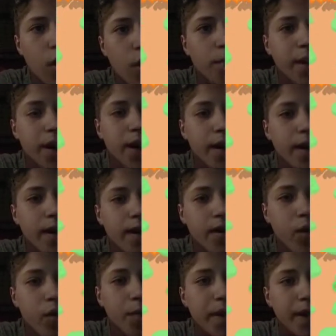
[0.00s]
ho appena
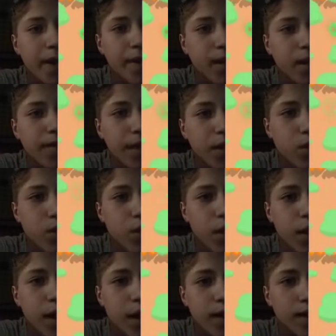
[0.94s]
salvato quelli là che stavano
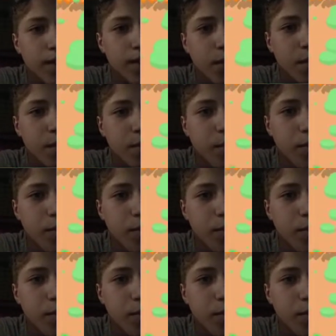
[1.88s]
per morire.